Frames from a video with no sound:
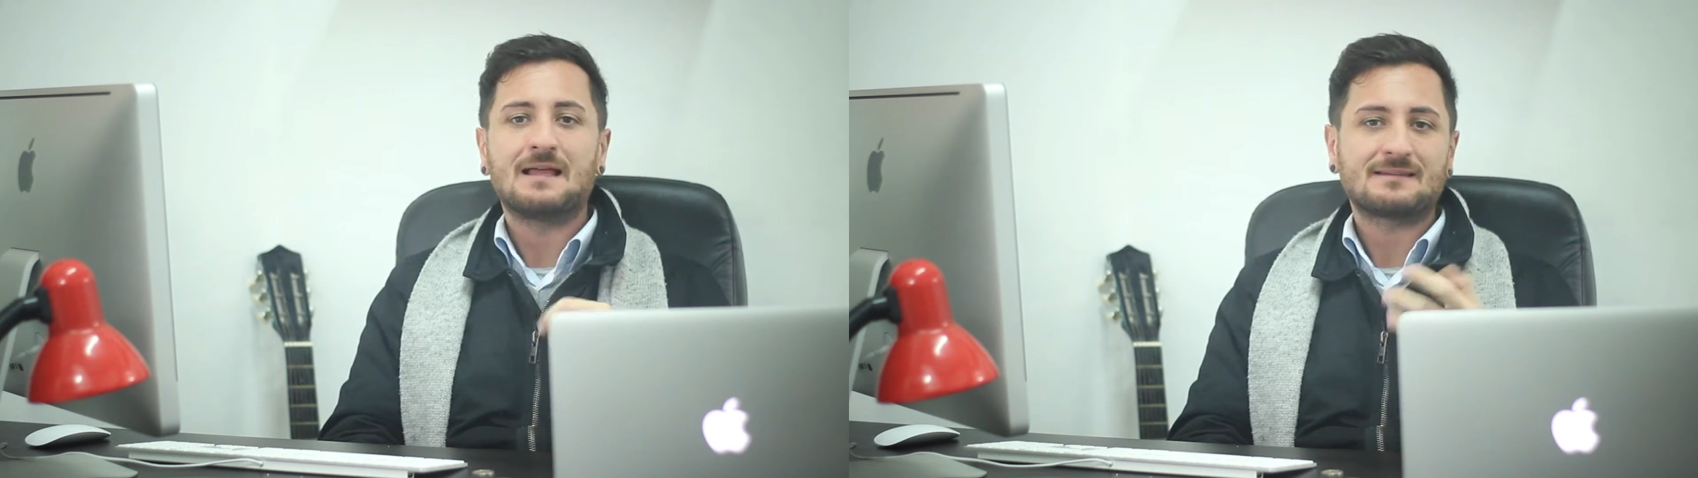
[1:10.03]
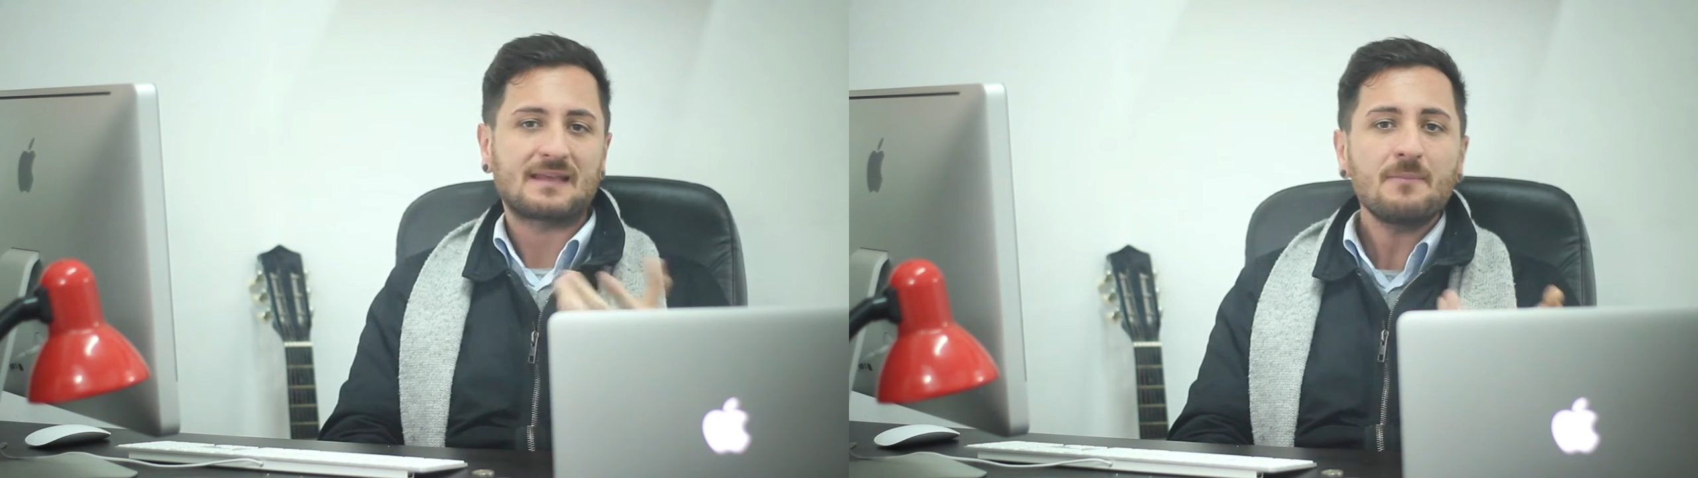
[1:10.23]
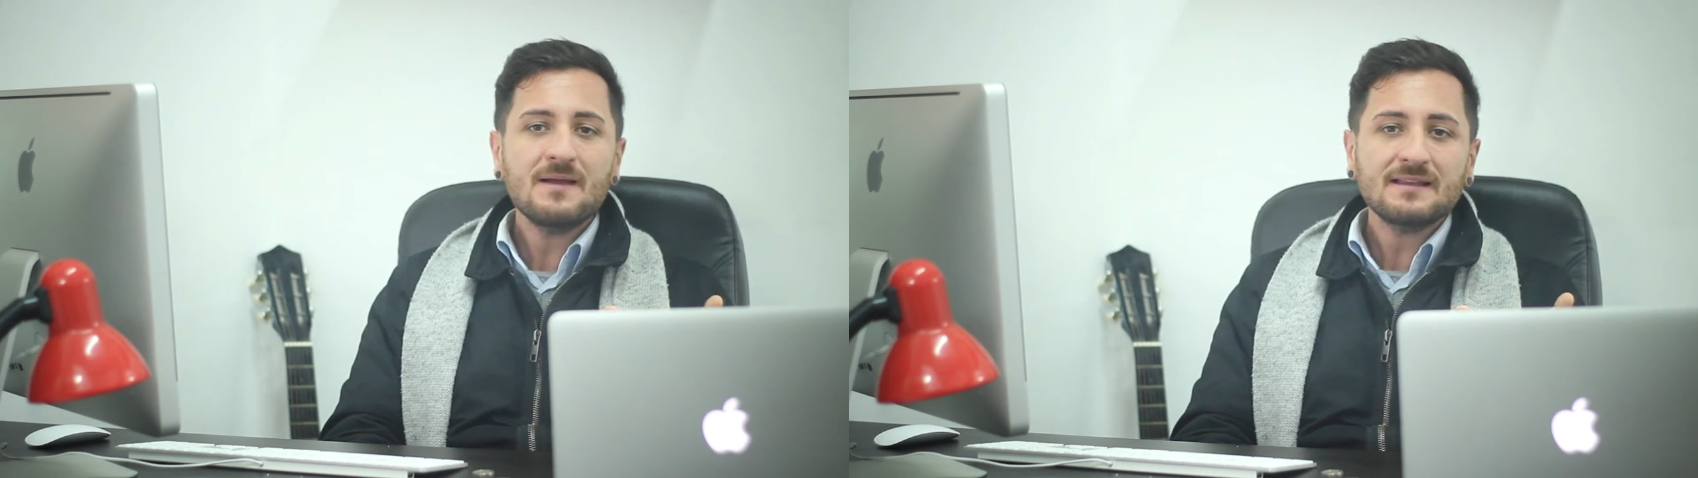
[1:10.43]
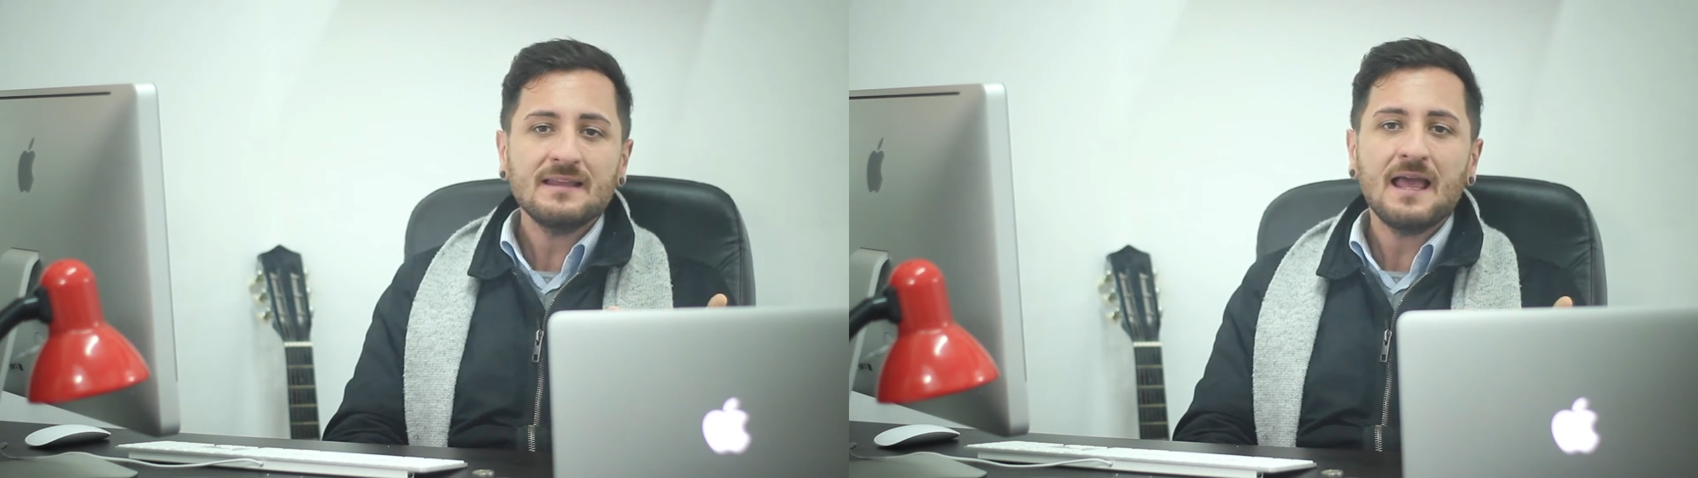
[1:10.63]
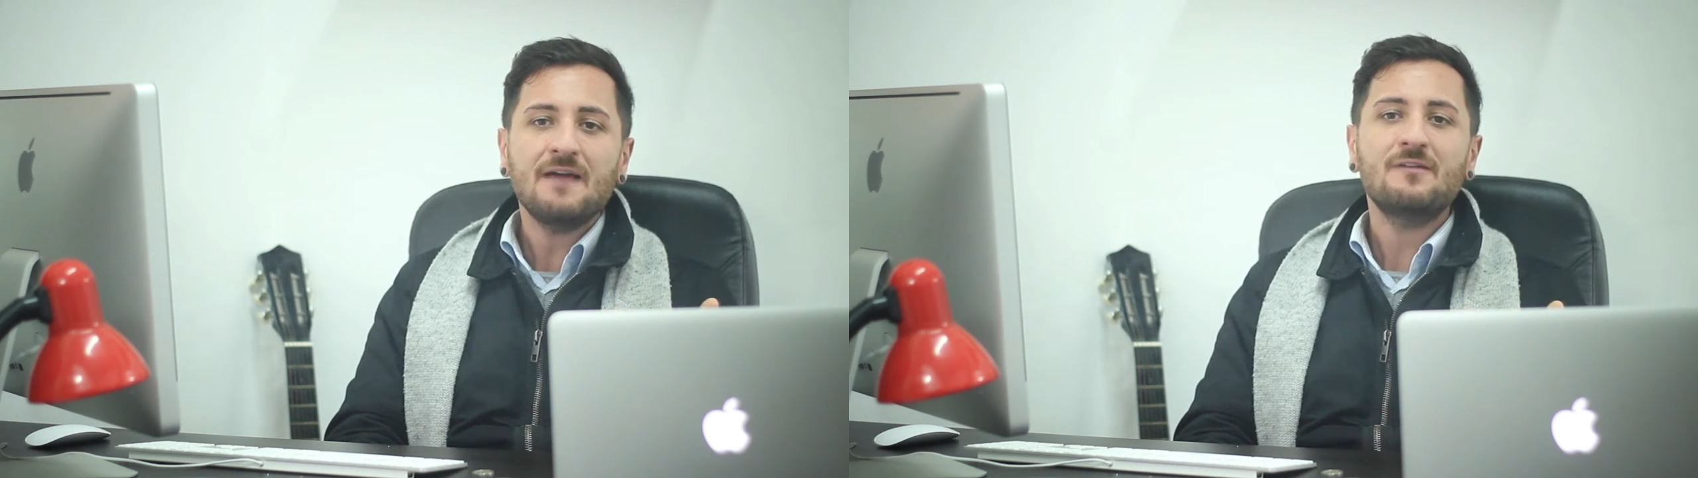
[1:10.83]
D'altra
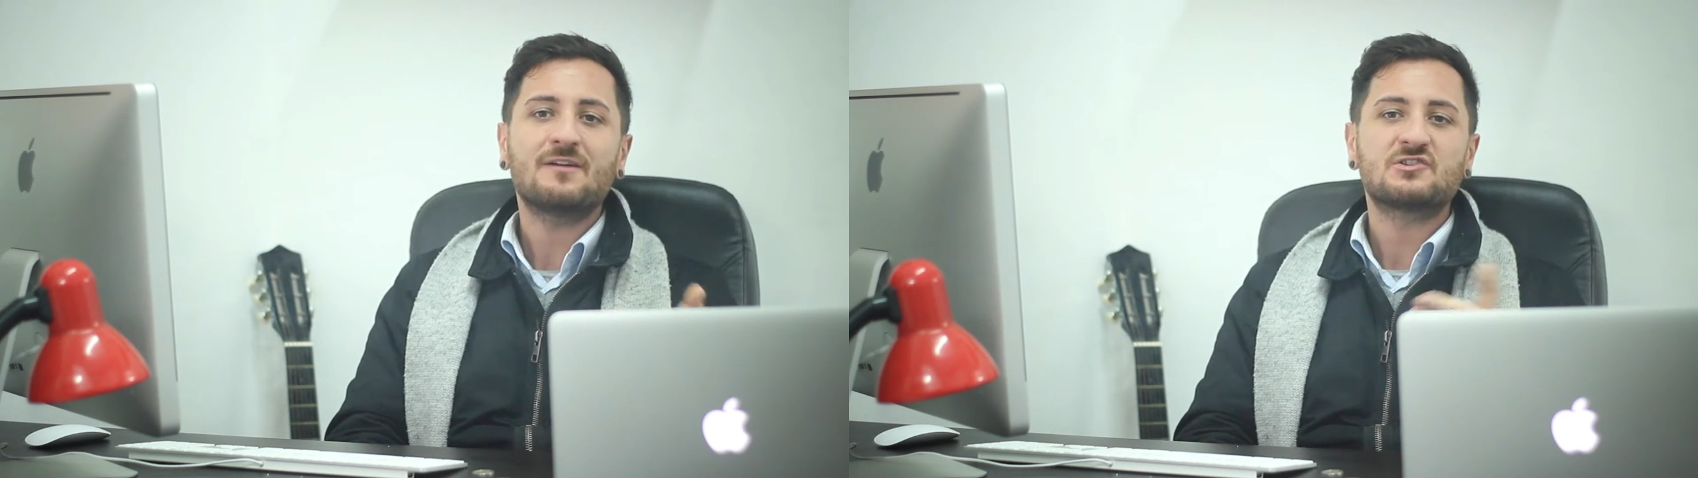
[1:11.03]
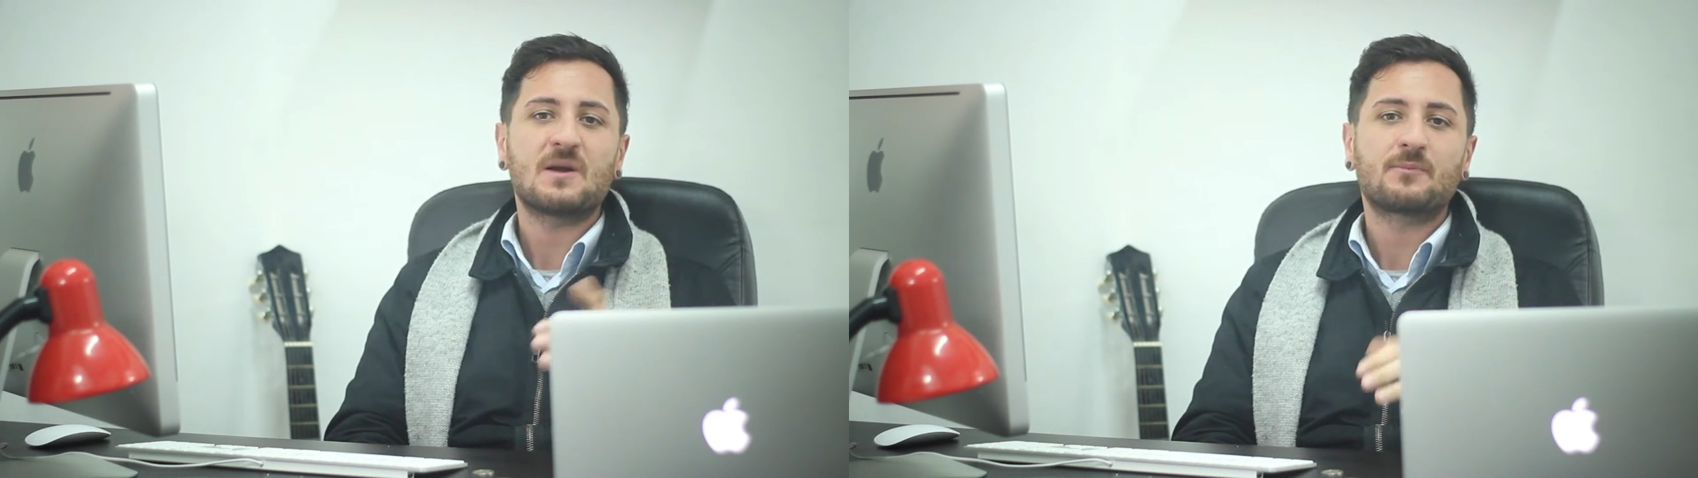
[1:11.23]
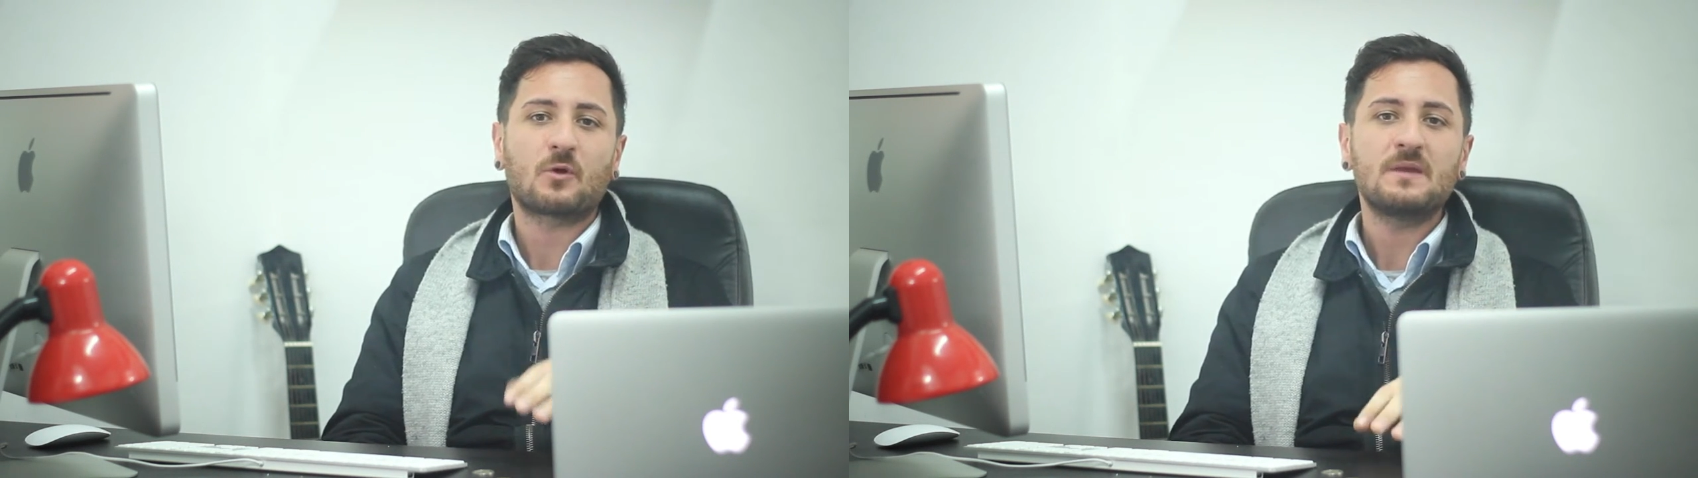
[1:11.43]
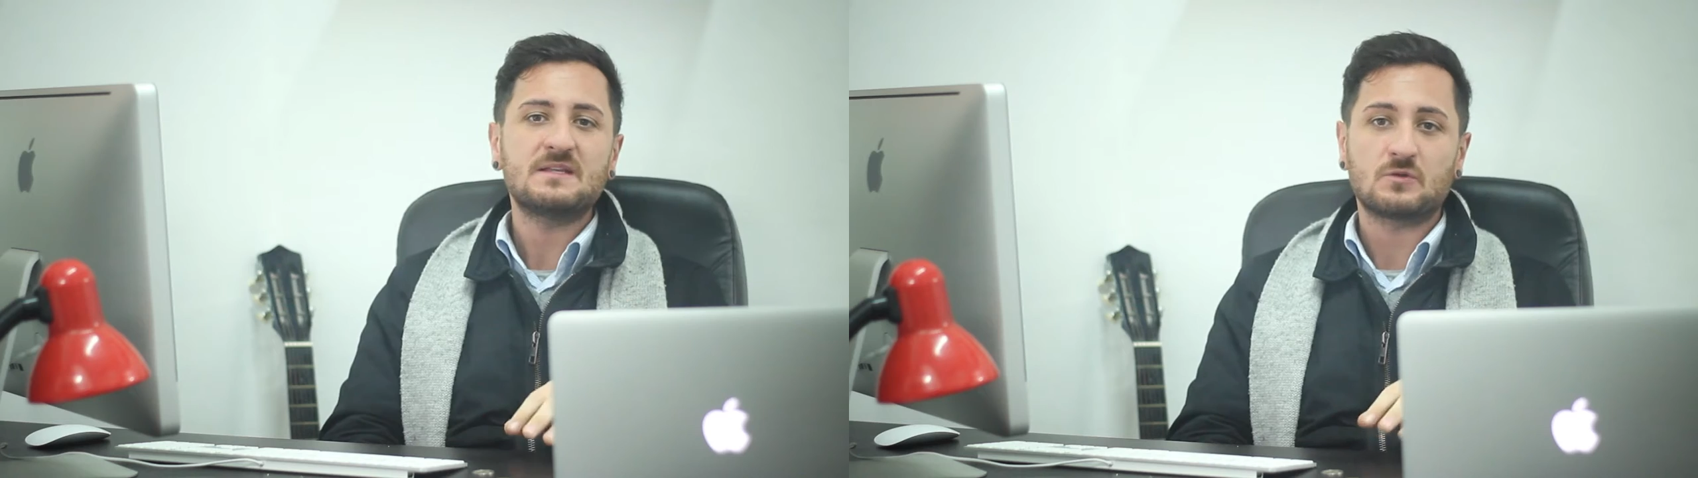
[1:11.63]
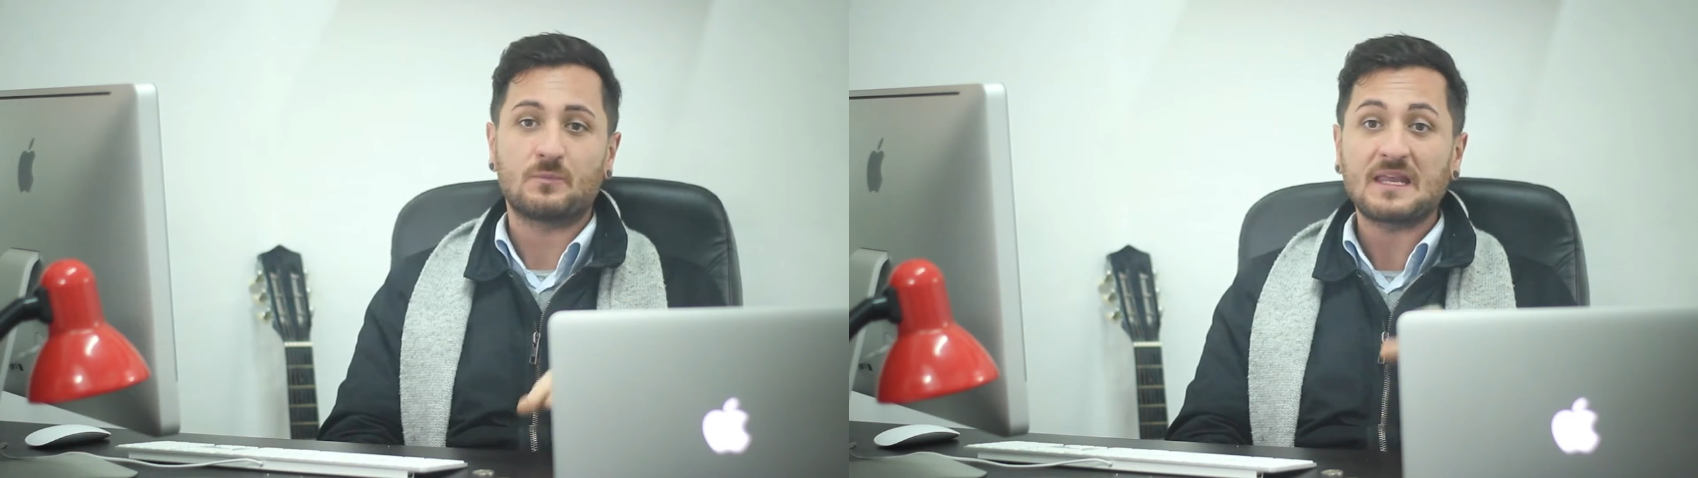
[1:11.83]
parte aveva già promesso